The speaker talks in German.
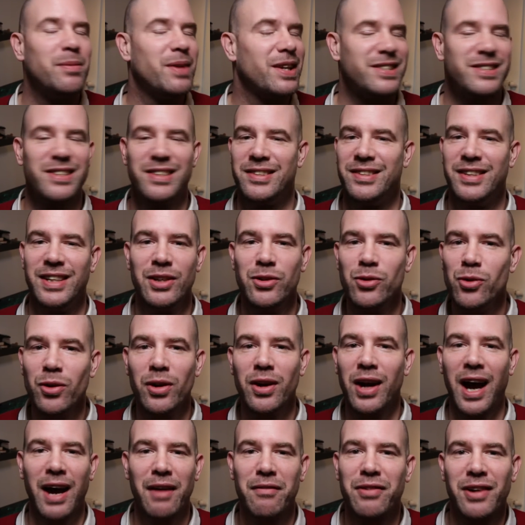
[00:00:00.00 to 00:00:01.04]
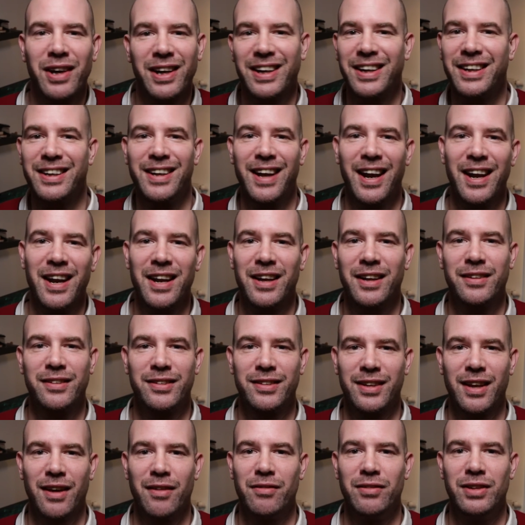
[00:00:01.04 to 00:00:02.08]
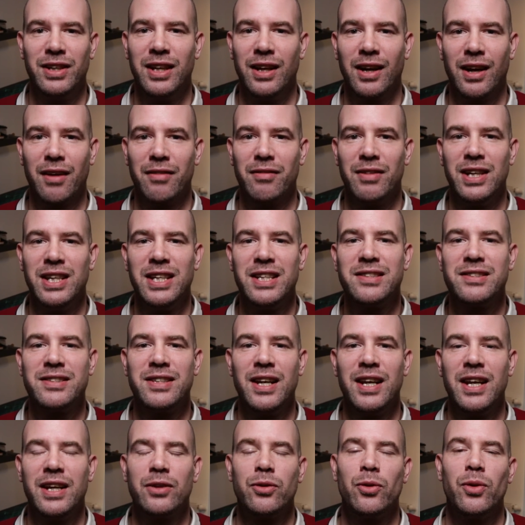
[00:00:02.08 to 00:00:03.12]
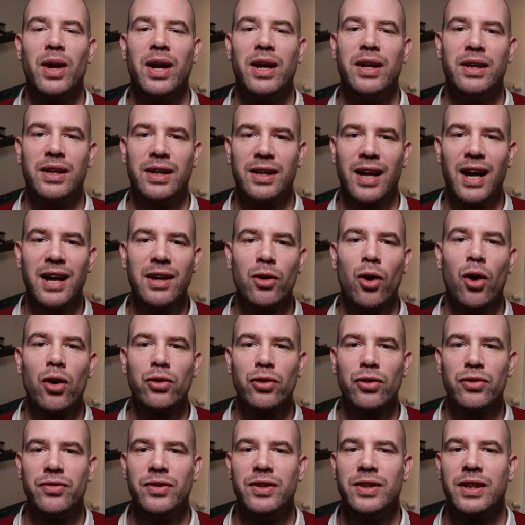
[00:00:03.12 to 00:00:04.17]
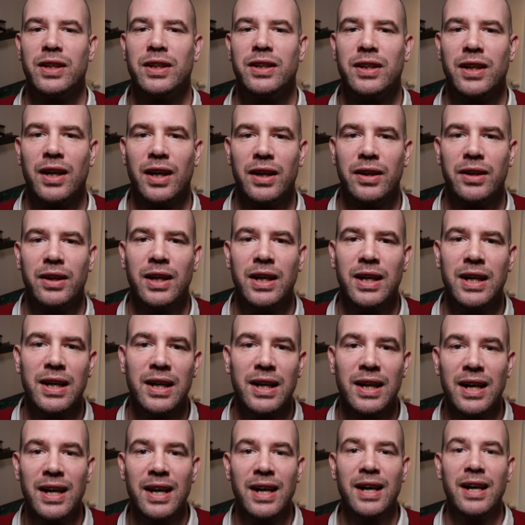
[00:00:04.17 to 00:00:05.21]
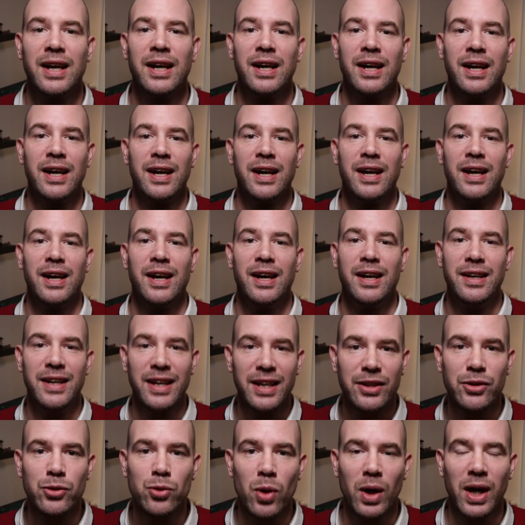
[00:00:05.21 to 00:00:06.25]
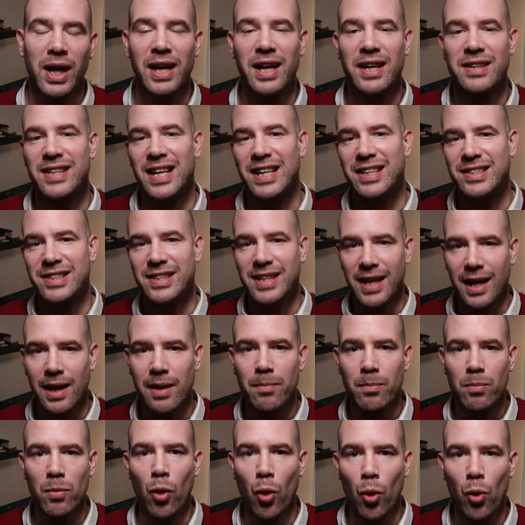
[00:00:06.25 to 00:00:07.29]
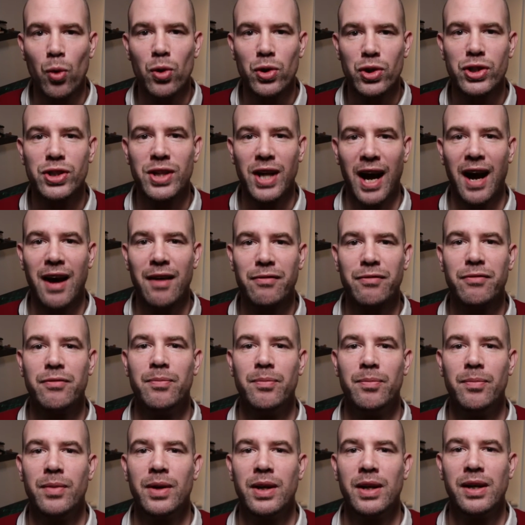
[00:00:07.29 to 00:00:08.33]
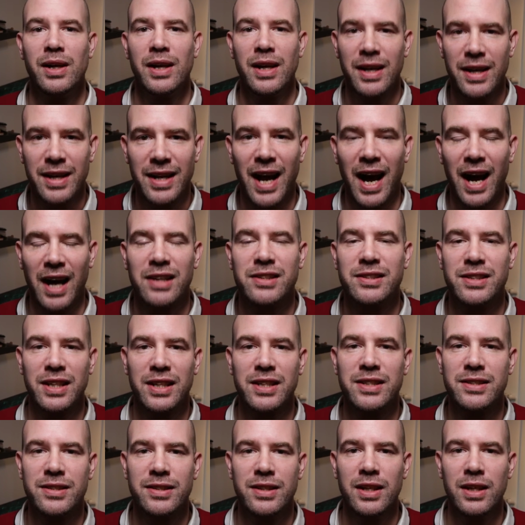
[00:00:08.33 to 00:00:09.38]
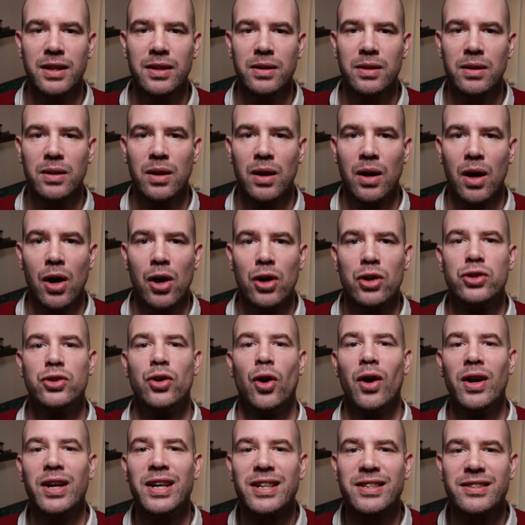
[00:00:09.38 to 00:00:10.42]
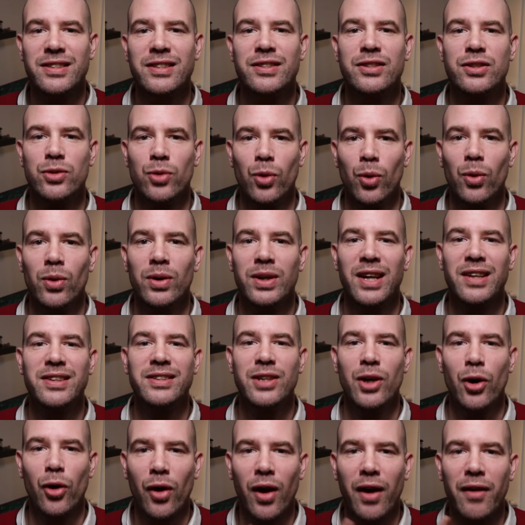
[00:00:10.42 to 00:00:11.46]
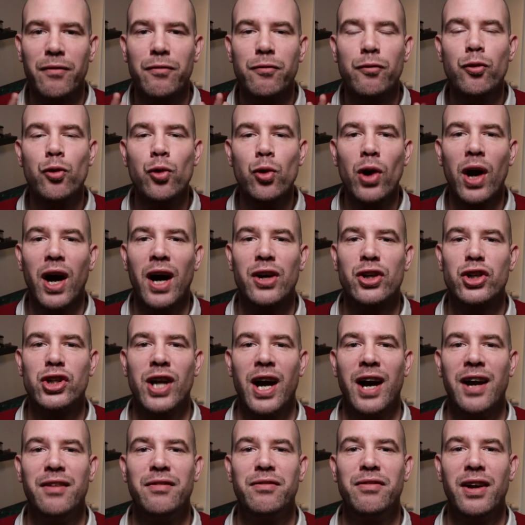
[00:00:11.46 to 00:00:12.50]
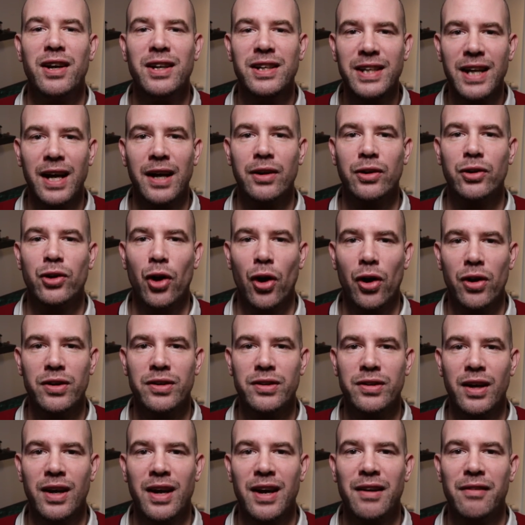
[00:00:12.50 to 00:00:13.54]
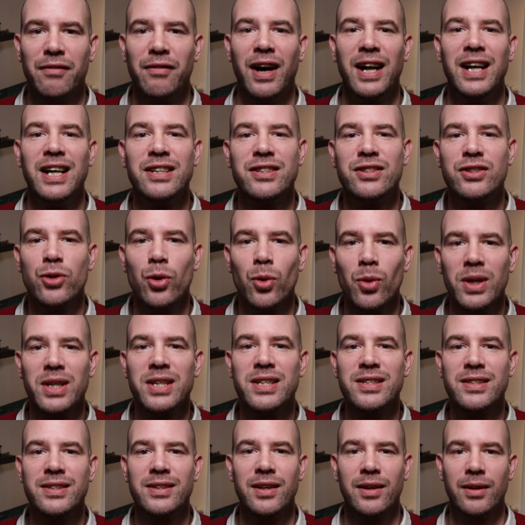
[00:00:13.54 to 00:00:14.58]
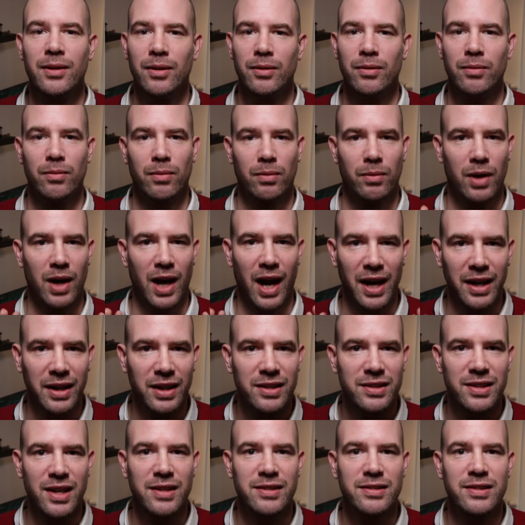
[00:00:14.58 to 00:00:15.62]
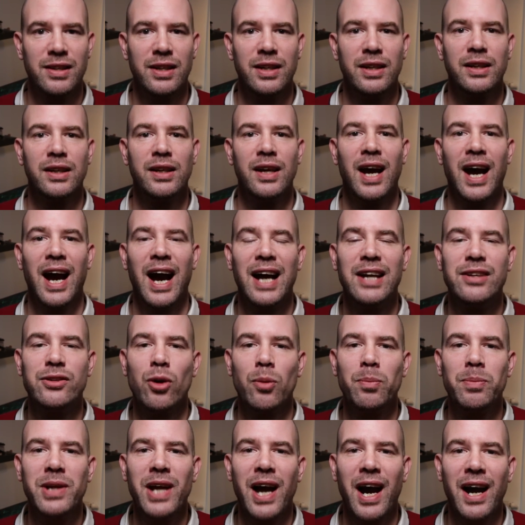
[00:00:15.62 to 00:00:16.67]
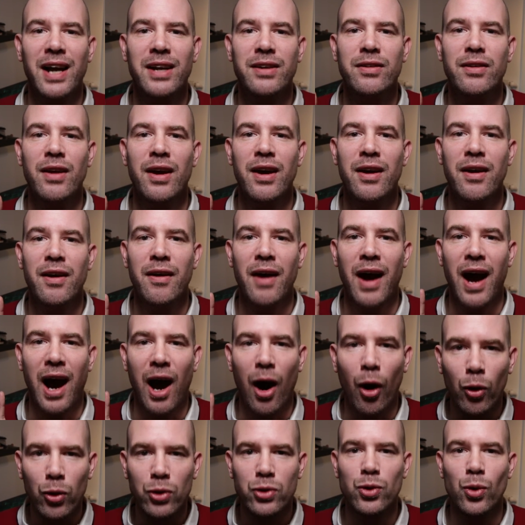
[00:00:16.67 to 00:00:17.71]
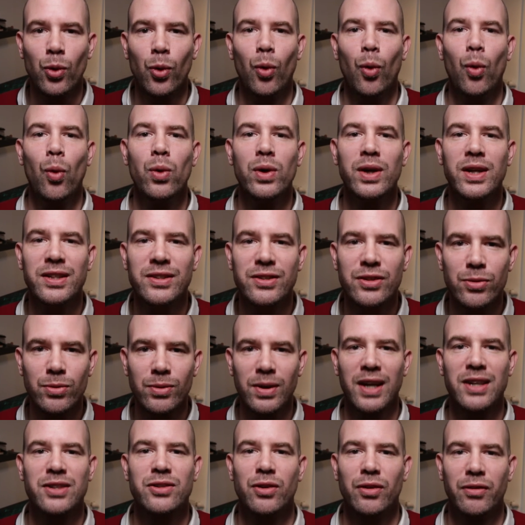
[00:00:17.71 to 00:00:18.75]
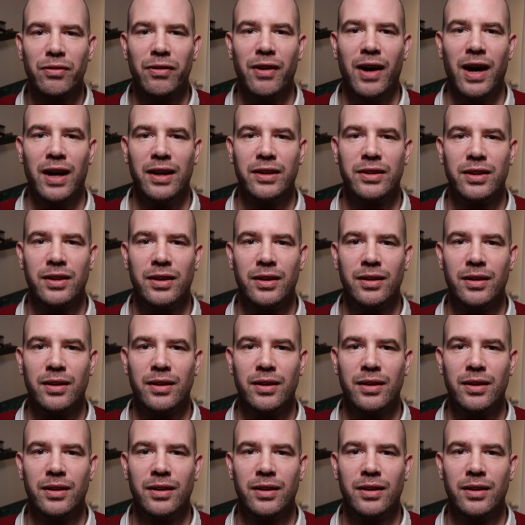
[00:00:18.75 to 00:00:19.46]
Das ist nicht nur eine einfache kleine Kavaliersdelikt oder eine kleine Ordnungswidrigkeit. Nicht nur kann das extrem hohe Strafen nach sich ziehen, sondern es ist so, dass ihr euren Führerschein verlieren könnt, weil es so ist, rein gesetzlich, als ob ihr ein Auto ohne Zulassung fahrt.